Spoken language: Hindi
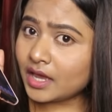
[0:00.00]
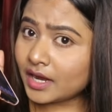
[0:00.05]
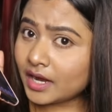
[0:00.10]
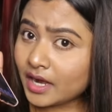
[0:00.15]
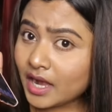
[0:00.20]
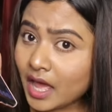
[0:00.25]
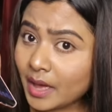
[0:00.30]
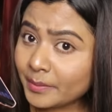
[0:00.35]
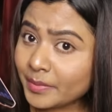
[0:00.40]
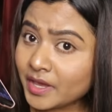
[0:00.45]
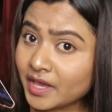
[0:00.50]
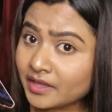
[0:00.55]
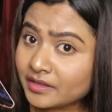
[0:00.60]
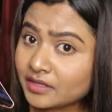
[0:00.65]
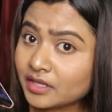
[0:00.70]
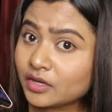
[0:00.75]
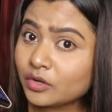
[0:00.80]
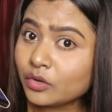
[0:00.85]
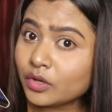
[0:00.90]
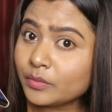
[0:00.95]
अगर आपके
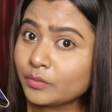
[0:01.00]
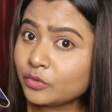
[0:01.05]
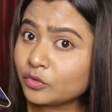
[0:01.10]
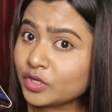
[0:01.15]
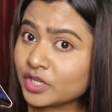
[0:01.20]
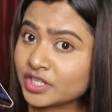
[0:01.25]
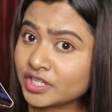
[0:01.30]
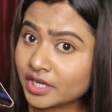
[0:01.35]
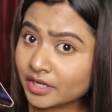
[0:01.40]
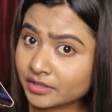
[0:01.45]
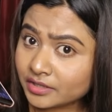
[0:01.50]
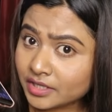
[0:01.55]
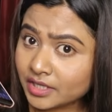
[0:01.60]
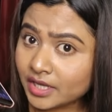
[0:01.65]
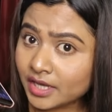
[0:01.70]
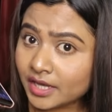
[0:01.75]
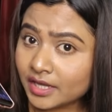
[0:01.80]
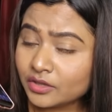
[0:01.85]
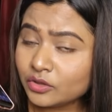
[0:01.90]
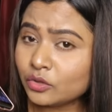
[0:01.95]
अंदर कोई बुरी
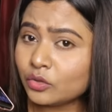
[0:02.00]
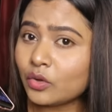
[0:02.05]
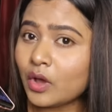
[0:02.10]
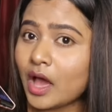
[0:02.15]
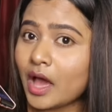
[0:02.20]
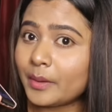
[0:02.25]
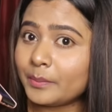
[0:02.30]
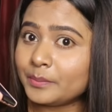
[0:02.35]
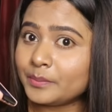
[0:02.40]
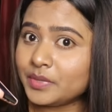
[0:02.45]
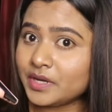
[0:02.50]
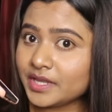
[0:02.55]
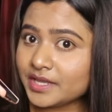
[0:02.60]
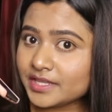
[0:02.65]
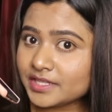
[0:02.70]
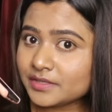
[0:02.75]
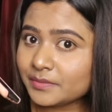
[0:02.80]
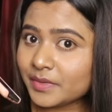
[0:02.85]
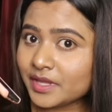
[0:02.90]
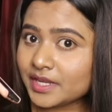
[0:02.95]
शक्ति है तो आप
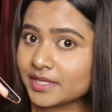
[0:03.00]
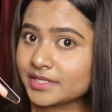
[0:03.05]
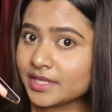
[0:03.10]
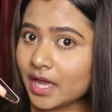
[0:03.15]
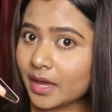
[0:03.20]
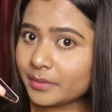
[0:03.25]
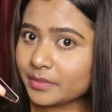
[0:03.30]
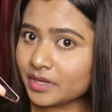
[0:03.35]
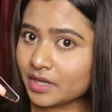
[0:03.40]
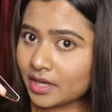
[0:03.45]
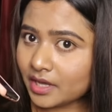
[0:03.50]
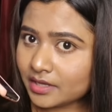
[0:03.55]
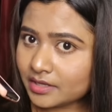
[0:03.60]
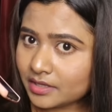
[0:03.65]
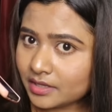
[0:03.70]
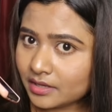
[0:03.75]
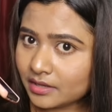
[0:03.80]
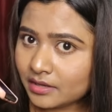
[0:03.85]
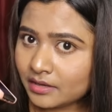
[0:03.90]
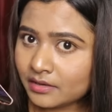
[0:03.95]
प्लीज़ मेरे सामने
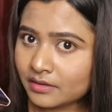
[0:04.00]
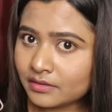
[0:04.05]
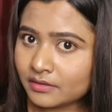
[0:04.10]
आइए